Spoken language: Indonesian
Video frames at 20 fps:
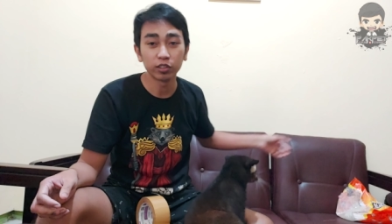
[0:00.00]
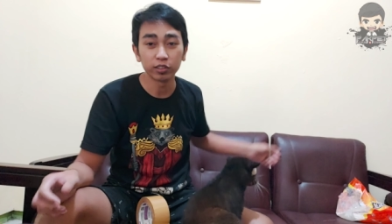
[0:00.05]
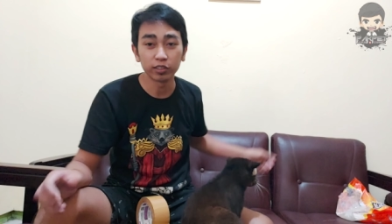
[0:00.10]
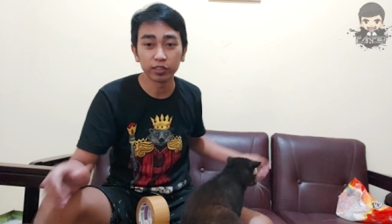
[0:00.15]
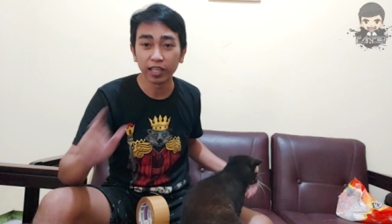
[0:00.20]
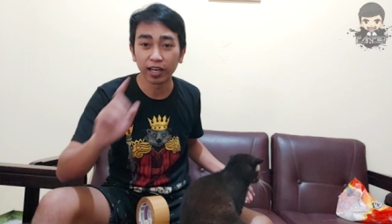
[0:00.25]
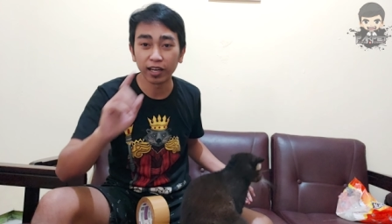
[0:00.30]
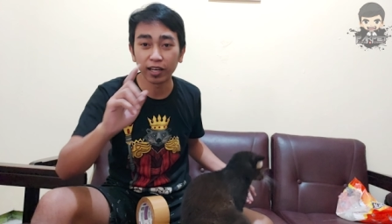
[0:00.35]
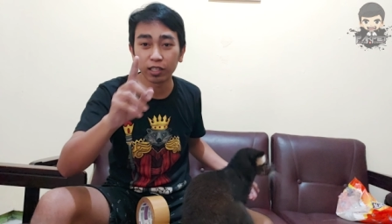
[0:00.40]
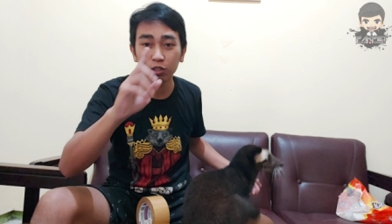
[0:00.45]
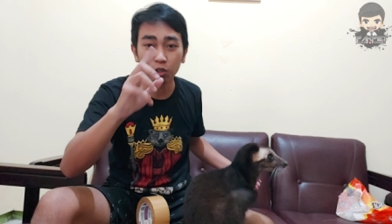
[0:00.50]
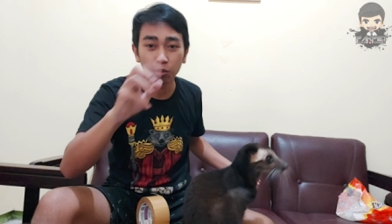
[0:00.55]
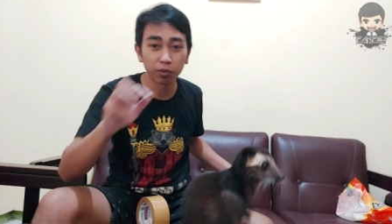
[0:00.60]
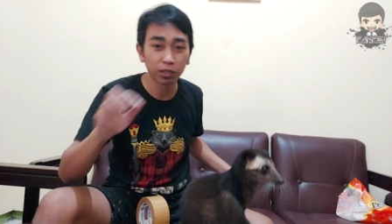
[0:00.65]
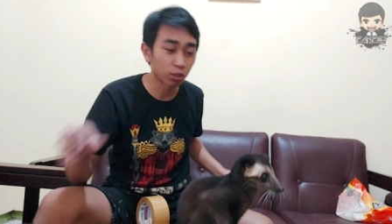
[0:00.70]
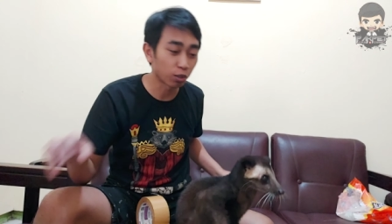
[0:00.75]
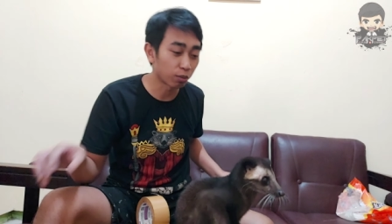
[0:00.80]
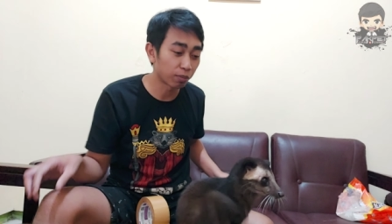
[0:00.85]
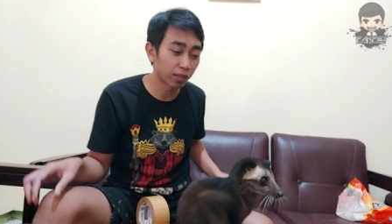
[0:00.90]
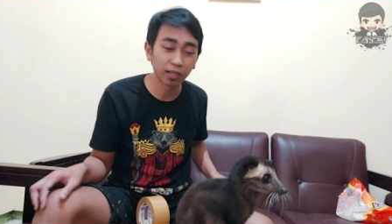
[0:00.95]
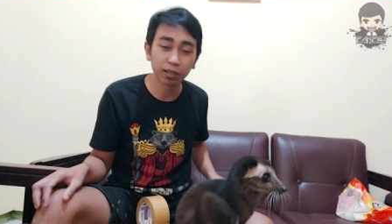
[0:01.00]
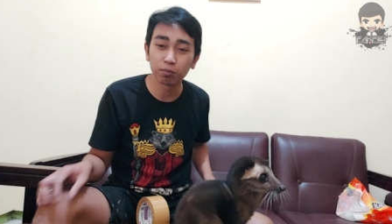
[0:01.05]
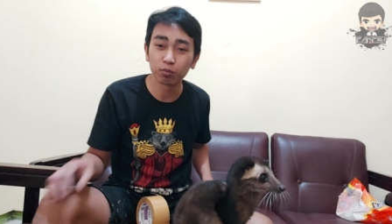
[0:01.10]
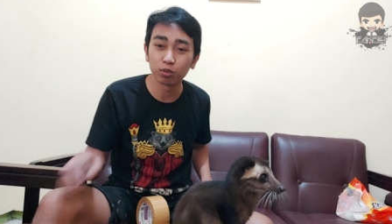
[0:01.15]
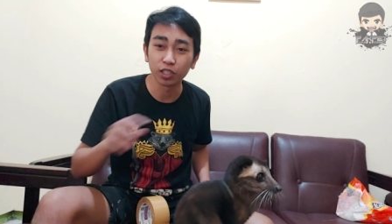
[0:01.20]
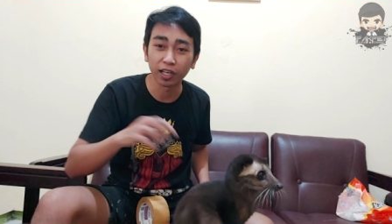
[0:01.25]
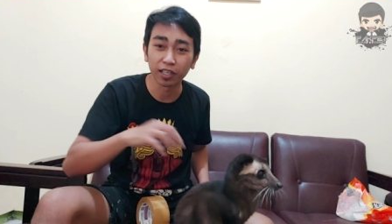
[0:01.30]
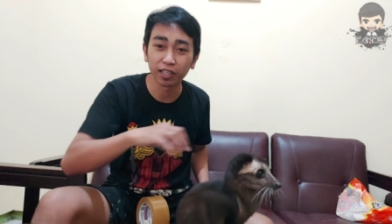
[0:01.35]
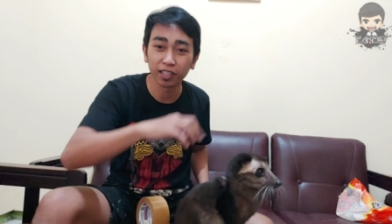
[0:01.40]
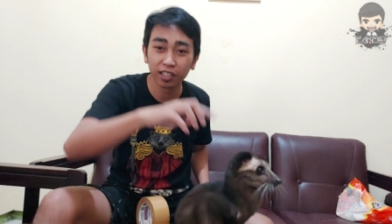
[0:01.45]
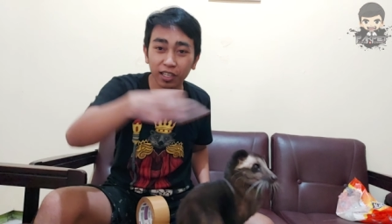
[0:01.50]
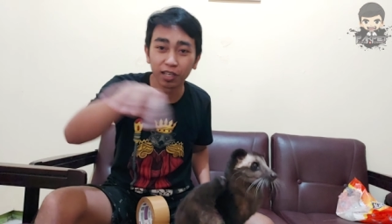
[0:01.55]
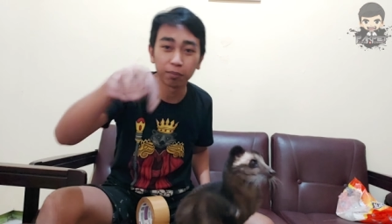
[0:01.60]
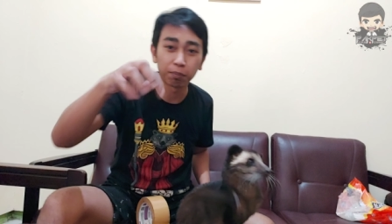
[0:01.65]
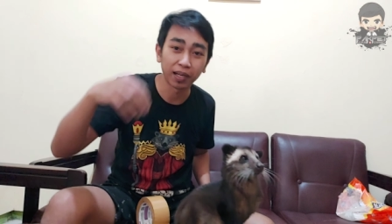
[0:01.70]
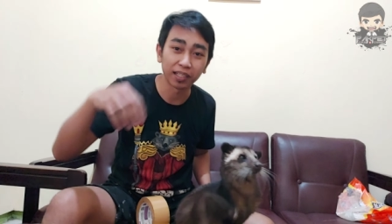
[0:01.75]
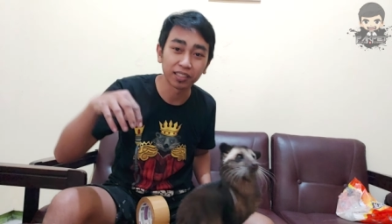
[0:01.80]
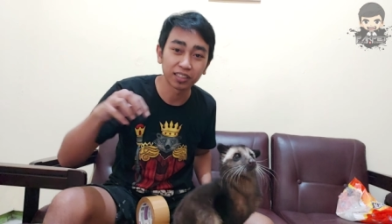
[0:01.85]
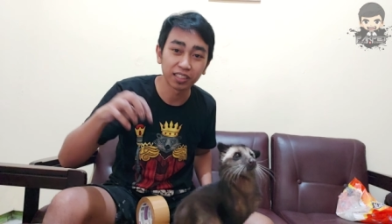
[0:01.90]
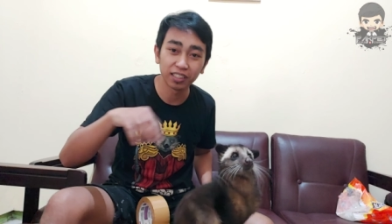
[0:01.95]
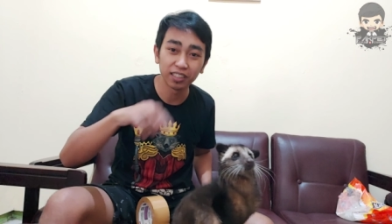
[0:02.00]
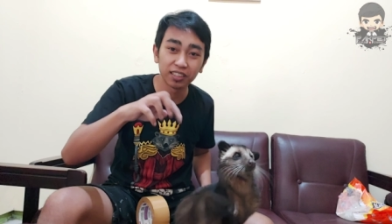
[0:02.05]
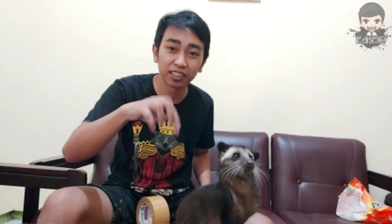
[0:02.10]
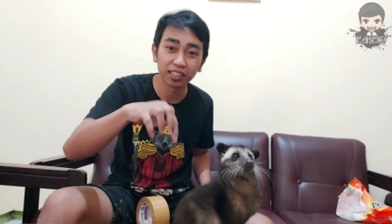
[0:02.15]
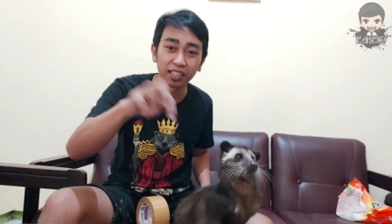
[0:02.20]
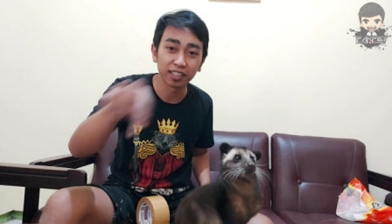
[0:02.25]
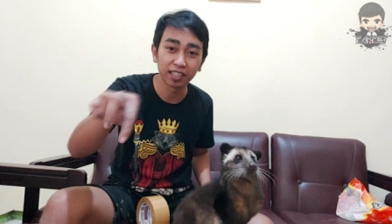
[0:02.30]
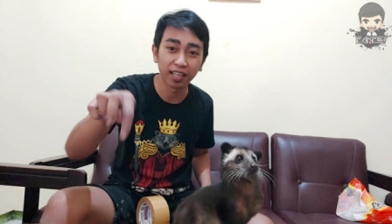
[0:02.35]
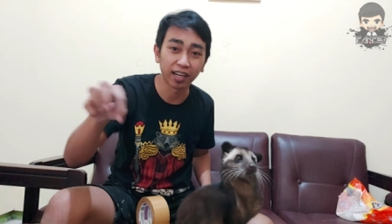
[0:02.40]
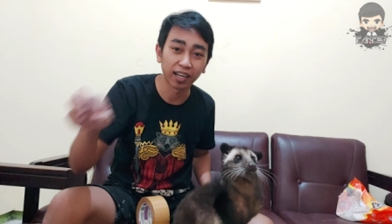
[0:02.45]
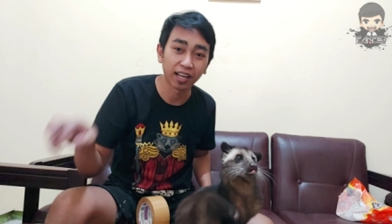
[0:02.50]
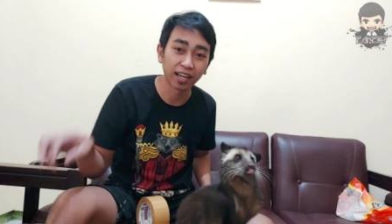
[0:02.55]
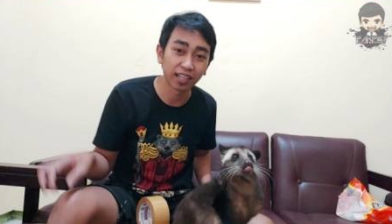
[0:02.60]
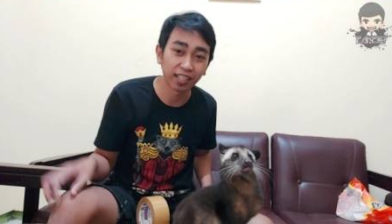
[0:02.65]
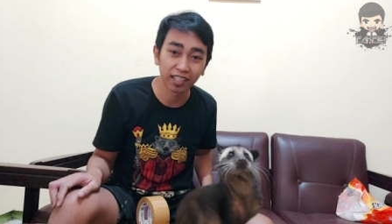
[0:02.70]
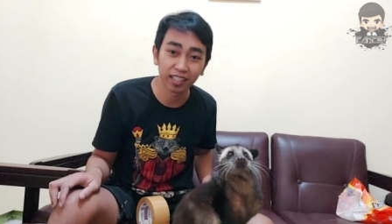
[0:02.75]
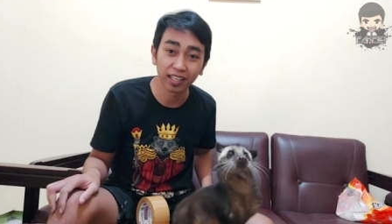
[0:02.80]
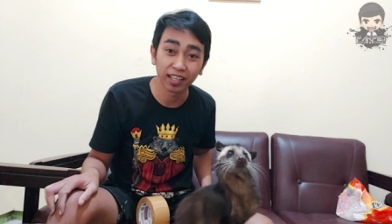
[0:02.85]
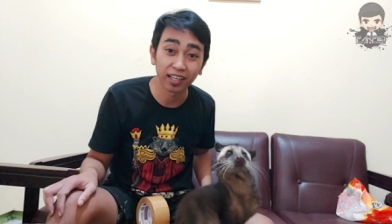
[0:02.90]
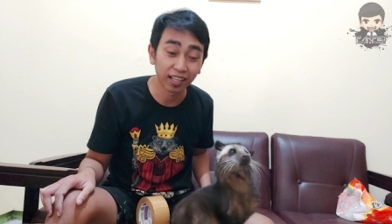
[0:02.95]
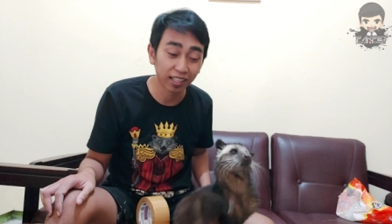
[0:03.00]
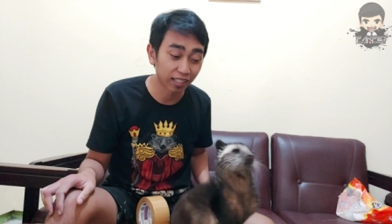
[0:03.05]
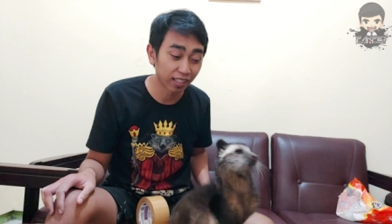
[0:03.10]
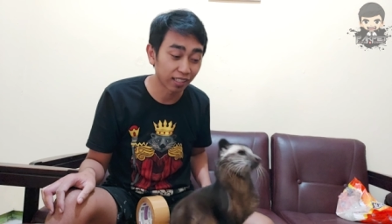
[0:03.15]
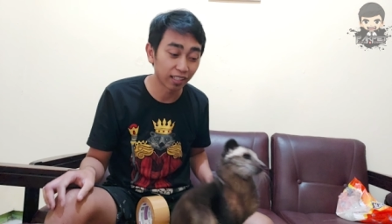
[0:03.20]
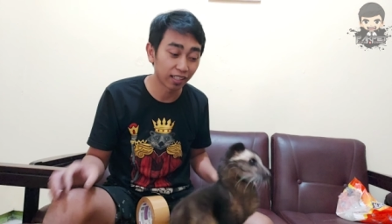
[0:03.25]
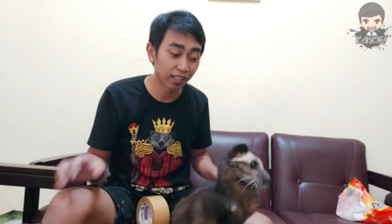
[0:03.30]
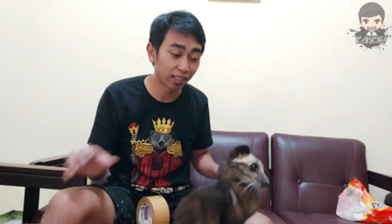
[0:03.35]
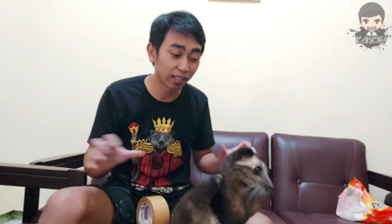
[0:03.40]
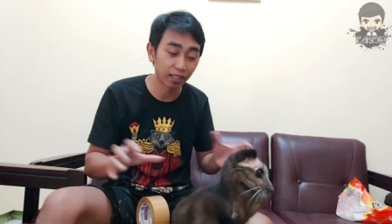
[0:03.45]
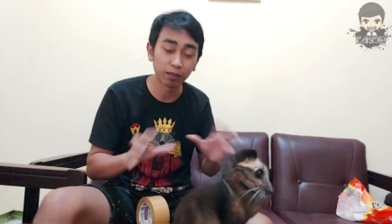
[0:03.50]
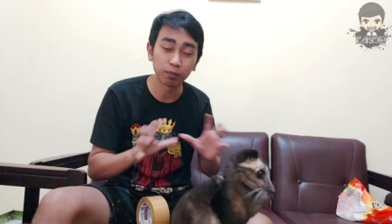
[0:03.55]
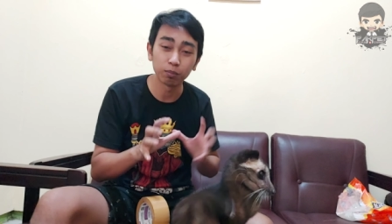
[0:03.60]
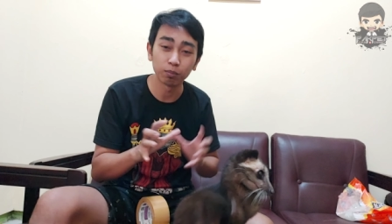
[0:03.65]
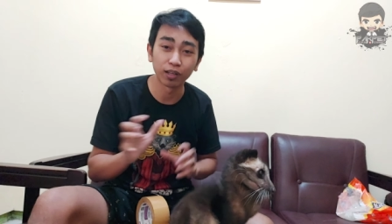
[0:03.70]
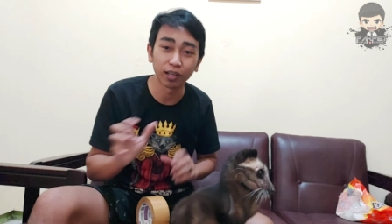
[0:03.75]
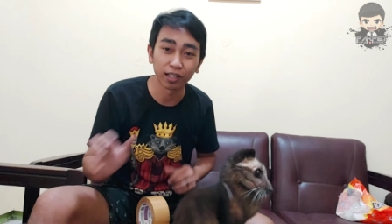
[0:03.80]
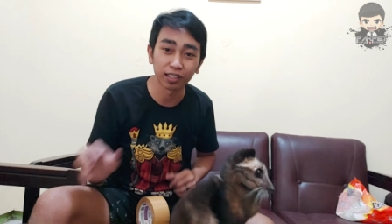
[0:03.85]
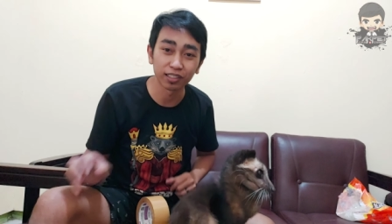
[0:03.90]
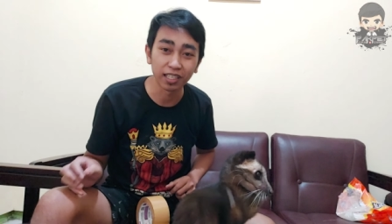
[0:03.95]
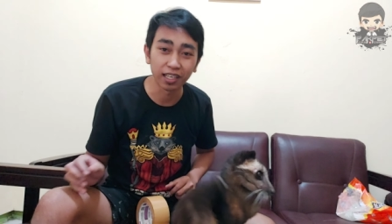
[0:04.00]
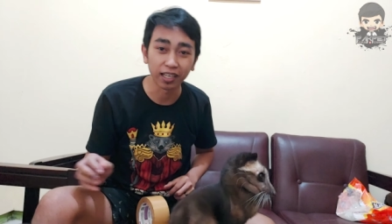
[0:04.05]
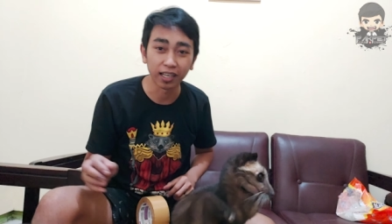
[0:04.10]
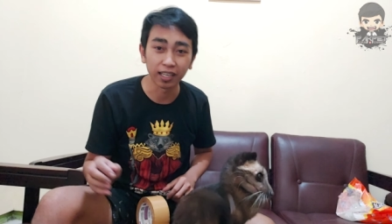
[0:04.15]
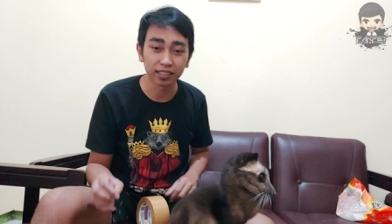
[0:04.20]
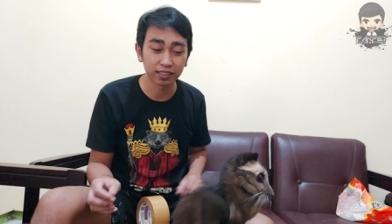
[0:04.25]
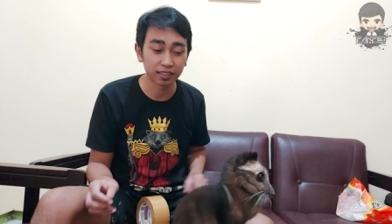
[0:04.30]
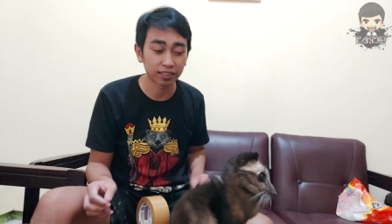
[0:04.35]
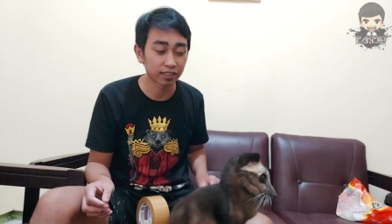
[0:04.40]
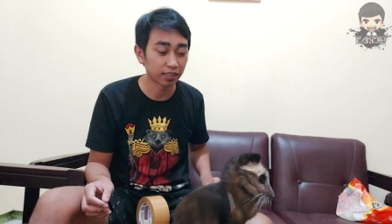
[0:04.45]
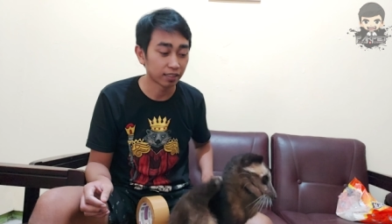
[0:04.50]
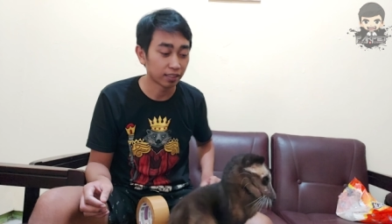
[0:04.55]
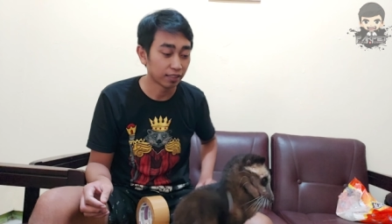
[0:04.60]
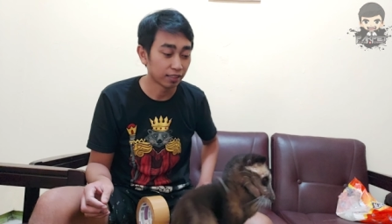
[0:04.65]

jangan coba-coba deh musangnya dilepasin di sekitar kalian yang lagi bekerja guys